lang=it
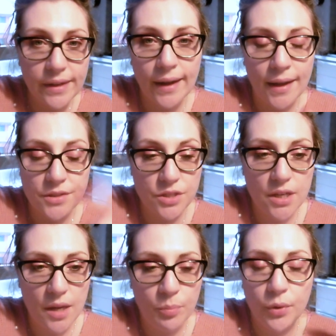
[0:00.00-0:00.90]
i
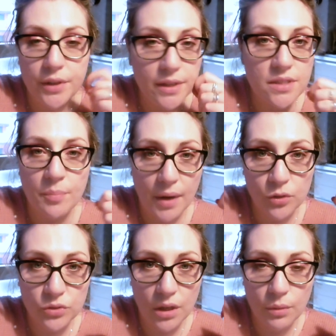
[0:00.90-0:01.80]
raggi e poi gli
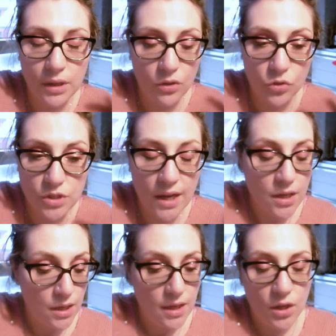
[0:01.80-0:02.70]
sapranno dire qualcosa.
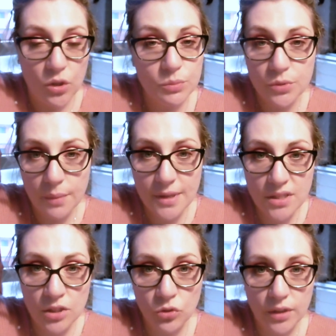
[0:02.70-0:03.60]
Comunque mi ha
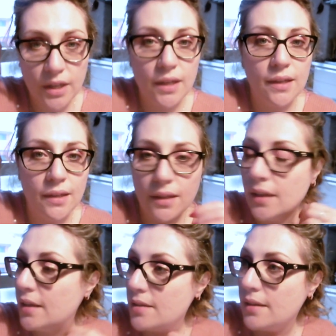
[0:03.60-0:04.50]
scritto che
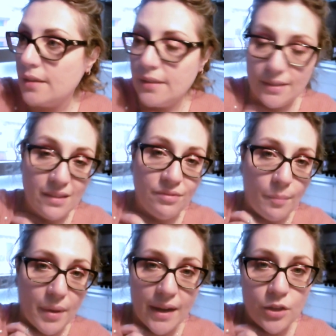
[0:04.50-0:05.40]
eh, gli fa
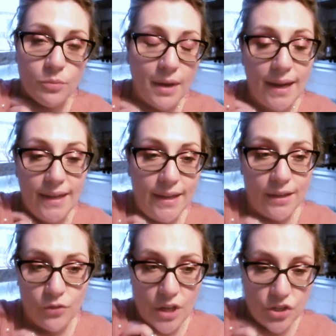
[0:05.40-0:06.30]
parecchio male e
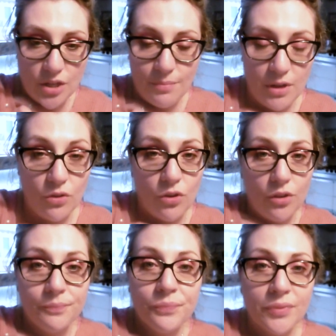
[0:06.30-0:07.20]
non riesce
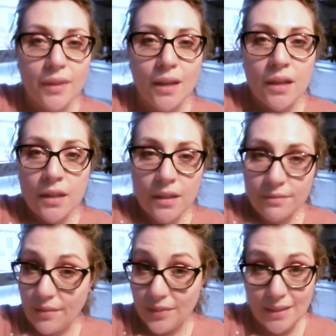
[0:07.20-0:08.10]
nemmeno,
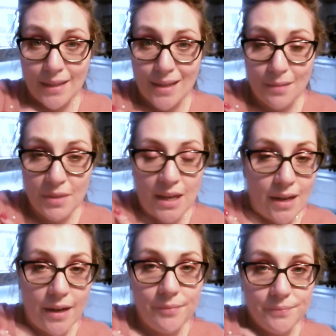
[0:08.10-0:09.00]
fa fatica a
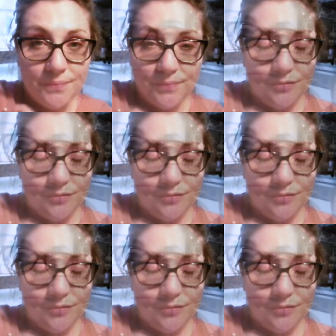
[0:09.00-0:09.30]
camminare.